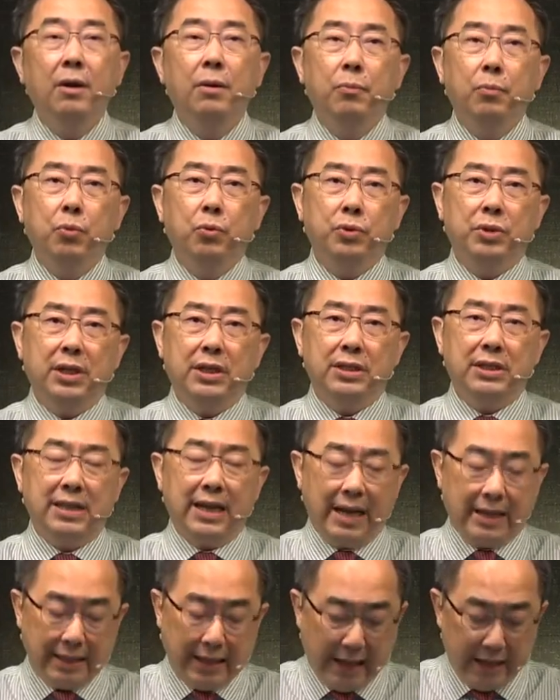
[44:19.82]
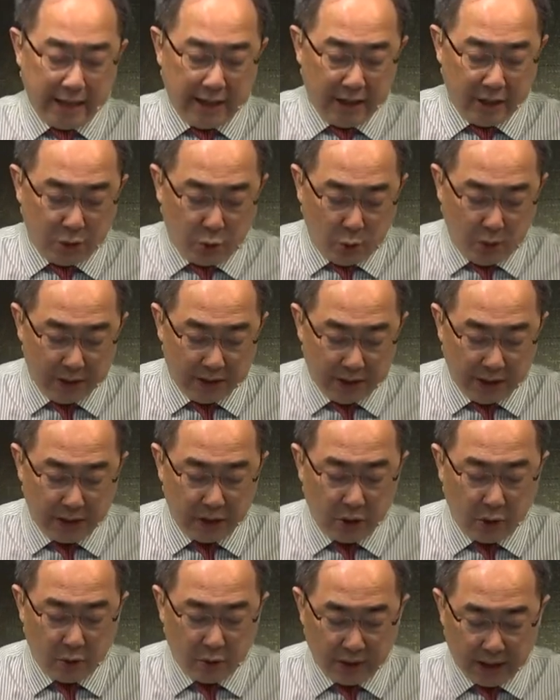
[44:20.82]
目的是让他可以对神
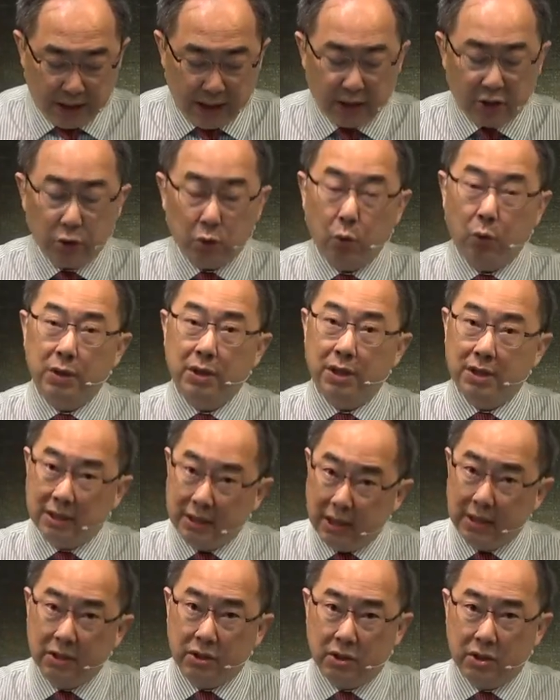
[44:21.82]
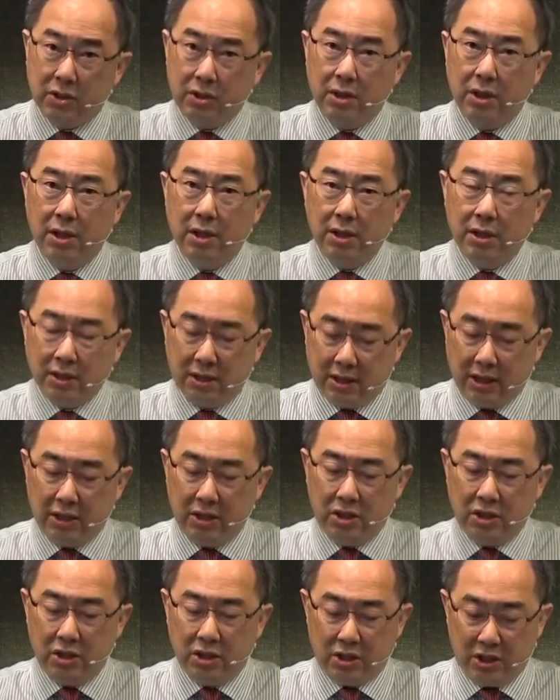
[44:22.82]
有更多的认识，神
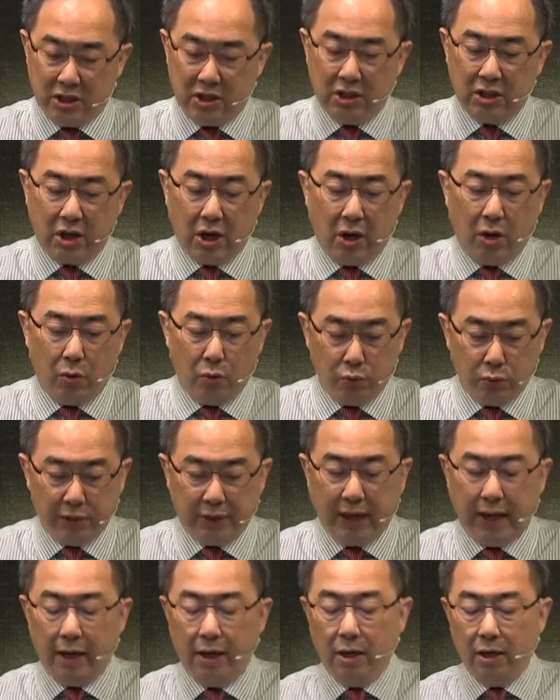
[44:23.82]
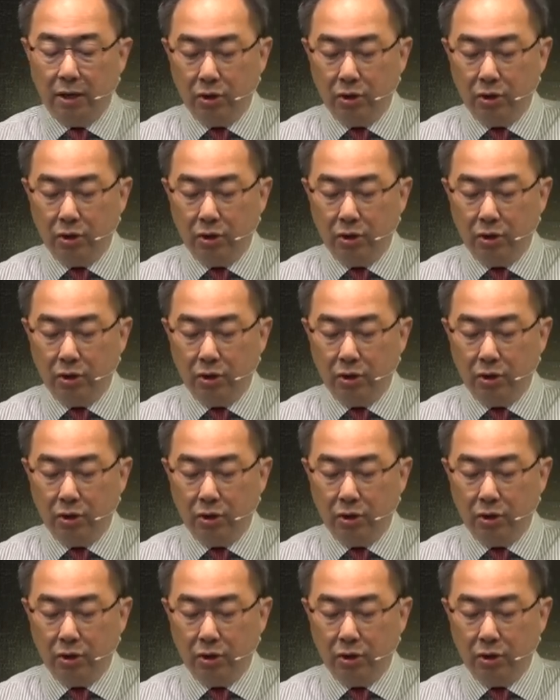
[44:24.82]
是至高无上。